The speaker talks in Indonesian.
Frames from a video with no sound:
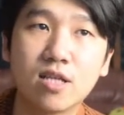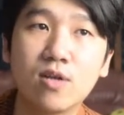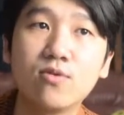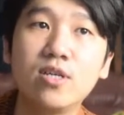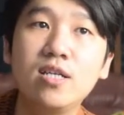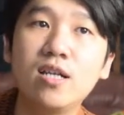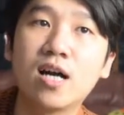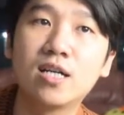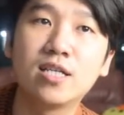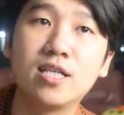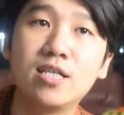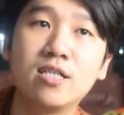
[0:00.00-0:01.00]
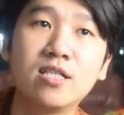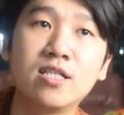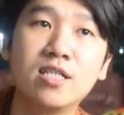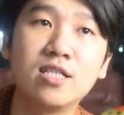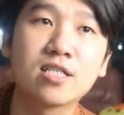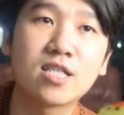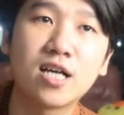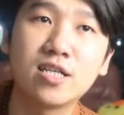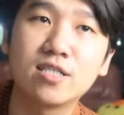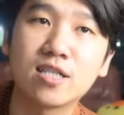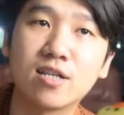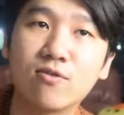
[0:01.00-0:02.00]
lalu hilang diiringi
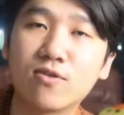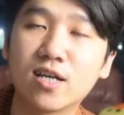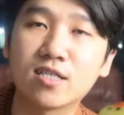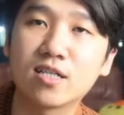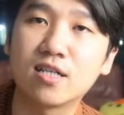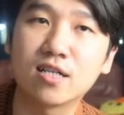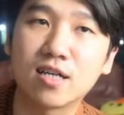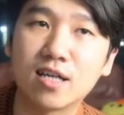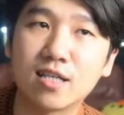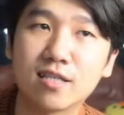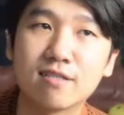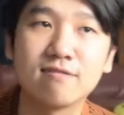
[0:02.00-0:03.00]
tangisan orang terdekat